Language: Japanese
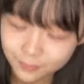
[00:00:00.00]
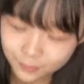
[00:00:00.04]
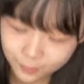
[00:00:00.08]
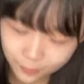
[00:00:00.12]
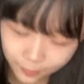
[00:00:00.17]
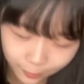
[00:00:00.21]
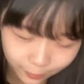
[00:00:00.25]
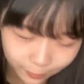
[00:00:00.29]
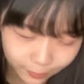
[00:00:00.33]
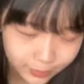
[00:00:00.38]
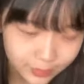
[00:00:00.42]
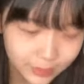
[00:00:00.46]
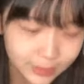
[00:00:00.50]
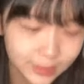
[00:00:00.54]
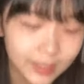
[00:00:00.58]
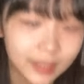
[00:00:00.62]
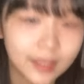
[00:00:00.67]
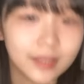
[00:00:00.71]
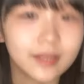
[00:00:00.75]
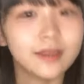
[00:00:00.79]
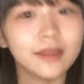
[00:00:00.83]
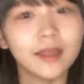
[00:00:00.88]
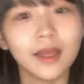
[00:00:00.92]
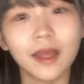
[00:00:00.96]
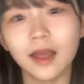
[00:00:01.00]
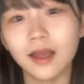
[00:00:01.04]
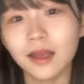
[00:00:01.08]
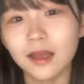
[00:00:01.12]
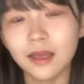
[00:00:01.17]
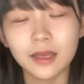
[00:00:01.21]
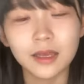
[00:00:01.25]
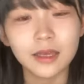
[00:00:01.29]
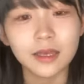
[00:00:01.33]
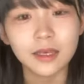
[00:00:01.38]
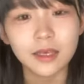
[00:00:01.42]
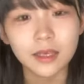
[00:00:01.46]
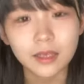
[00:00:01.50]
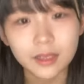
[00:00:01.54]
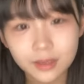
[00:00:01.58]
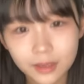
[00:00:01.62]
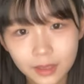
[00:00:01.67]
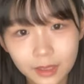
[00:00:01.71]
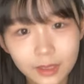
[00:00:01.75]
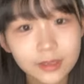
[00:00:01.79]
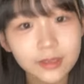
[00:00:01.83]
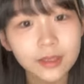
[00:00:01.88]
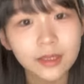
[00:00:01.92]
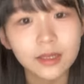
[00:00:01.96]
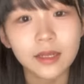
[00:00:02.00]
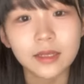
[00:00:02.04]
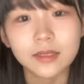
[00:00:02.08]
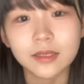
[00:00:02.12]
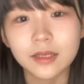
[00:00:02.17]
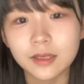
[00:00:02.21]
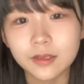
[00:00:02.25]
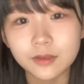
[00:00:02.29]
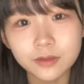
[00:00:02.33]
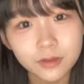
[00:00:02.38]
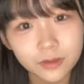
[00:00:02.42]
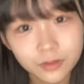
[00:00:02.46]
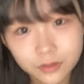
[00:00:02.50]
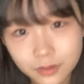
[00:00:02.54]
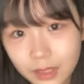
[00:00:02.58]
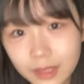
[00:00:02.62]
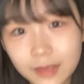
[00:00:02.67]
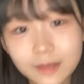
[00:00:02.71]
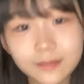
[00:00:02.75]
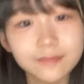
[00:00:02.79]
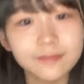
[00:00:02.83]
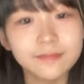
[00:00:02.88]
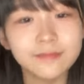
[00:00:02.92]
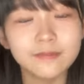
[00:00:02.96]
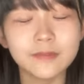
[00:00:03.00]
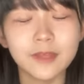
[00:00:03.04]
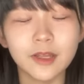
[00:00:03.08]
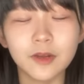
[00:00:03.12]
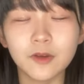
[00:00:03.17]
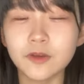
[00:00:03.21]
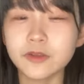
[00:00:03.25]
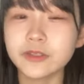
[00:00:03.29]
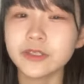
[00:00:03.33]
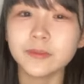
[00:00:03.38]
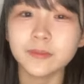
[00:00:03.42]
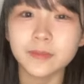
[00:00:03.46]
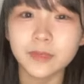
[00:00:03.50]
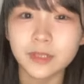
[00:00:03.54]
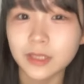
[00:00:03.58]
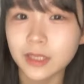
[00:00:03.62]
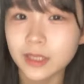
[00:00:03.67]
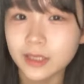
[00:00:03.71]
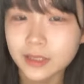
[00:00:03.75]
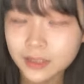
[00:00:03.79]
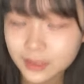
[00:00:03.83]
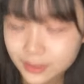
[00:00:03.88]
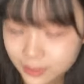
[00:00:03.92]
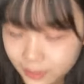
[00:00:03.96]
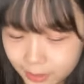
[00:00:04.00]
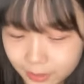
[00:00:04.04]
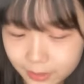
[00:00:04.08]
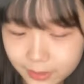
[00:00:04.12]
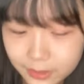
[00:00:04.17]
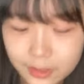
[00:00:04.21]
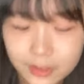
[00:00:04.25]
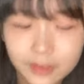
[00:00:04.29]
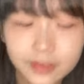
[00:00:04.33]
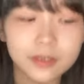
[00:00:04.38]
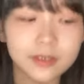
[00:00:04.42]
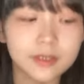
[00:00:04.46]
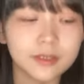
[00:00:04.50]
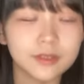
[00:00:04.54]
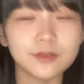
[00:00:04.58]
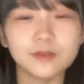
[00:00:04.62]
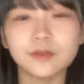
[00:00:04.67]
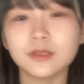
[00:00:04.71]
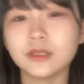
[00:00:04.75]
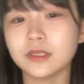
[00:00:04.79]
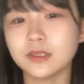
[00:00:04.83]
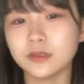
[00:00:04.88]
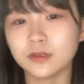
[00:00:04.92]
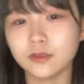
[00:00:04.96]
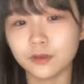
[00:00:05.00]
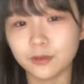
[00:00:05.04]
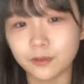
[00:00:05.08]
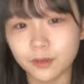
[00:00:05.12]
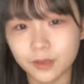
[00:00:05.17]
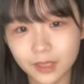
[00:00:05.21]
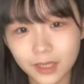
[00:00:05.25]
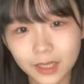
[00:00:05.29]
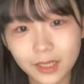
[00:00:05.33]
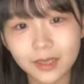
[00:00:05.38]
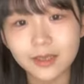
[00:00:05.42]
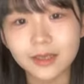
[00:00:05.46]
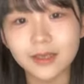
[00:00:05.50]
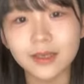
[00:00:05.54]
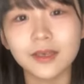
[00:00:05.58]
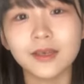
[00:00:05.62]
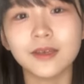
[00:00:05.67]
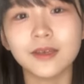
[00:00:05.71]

フォローしていたっていただけるとね楽しみですねティーンズユニットはねよ